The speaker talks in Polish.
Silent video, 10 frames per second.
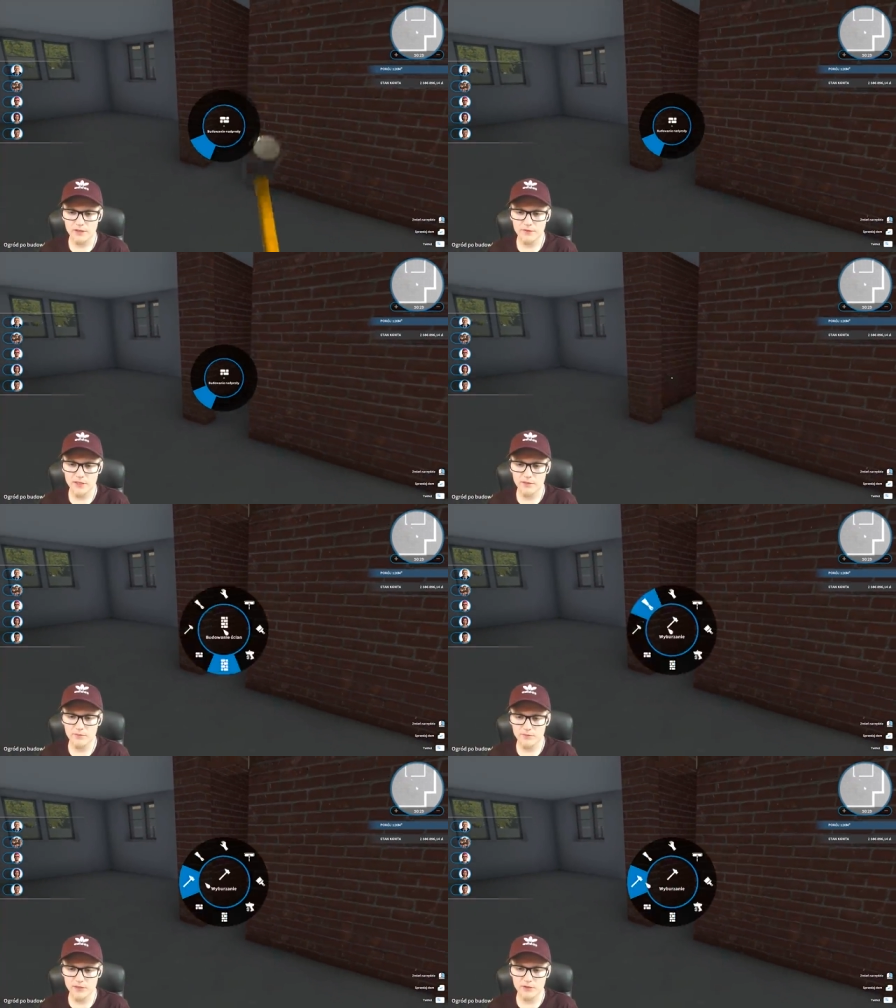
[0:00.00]
A wydaje
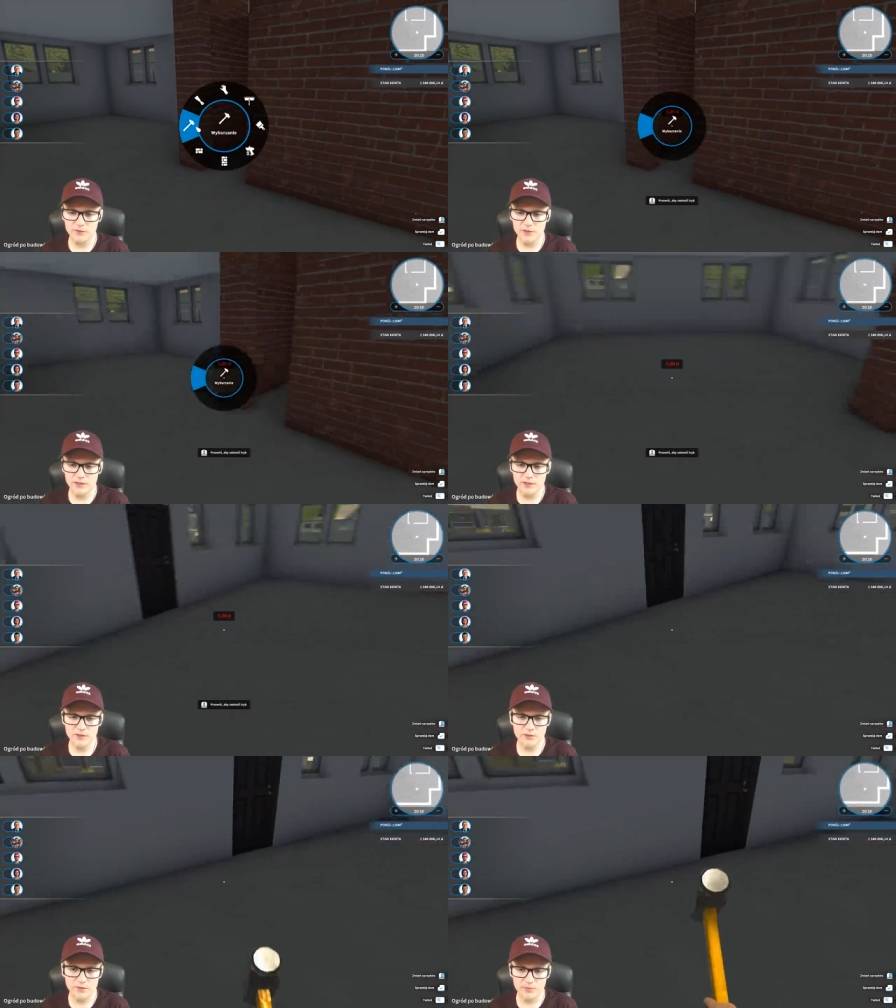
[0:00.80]
mi, nie no, na, na
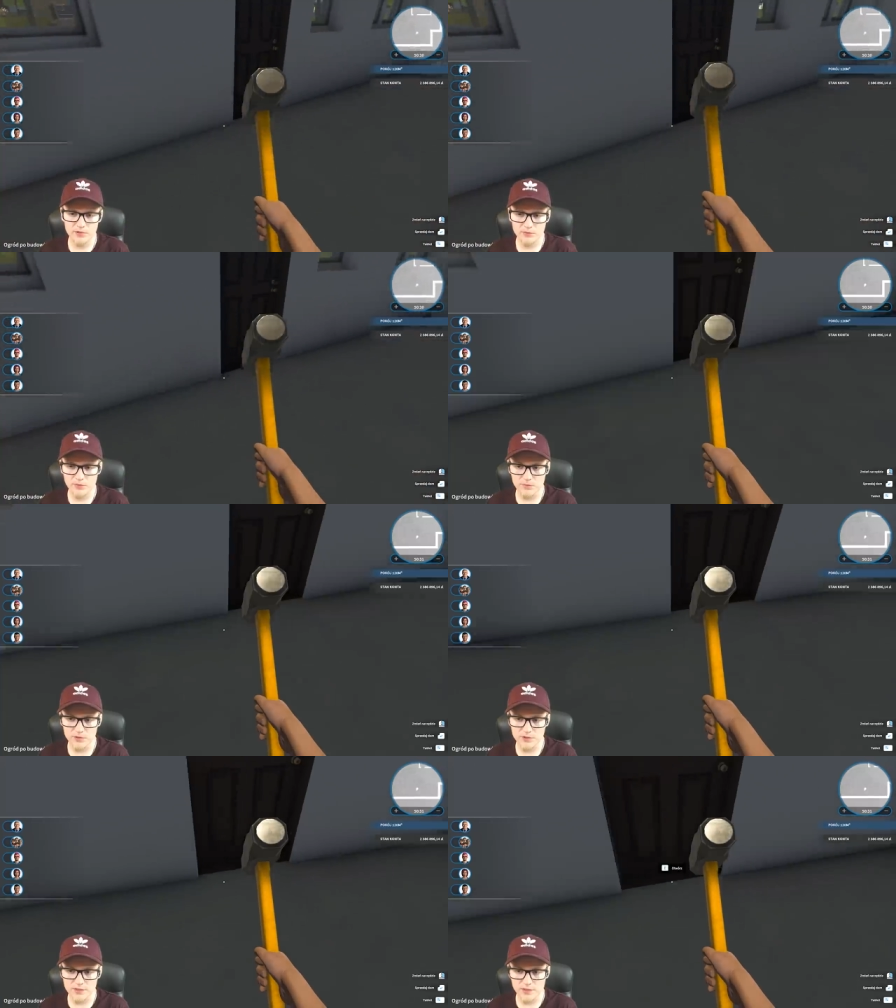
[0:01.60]
stówę potrzebujemy
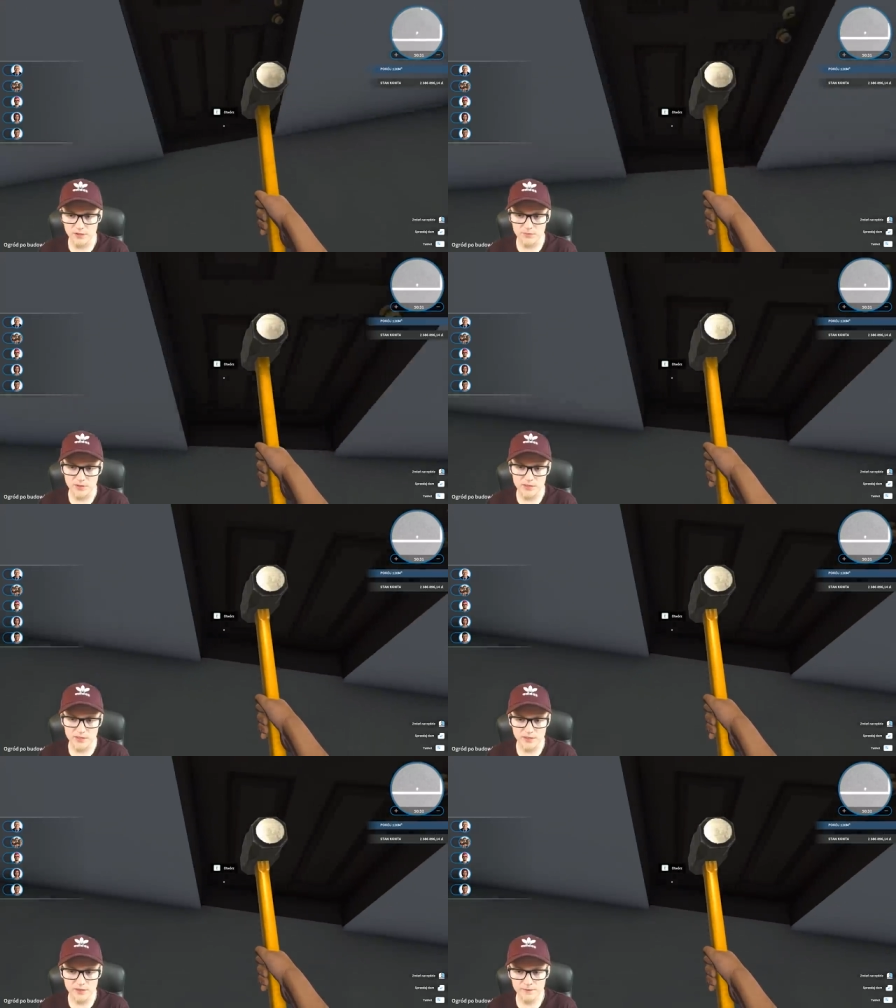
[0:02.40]
jeszcze z jednego
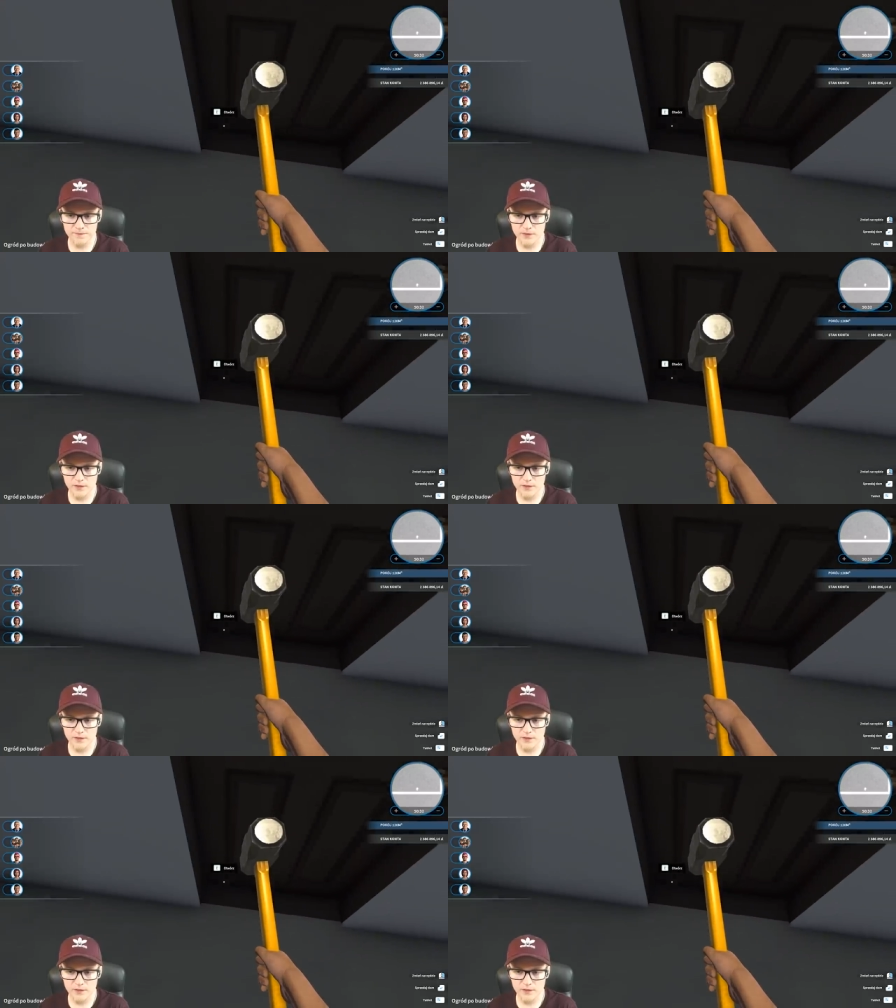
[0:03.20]
miejsca, nie?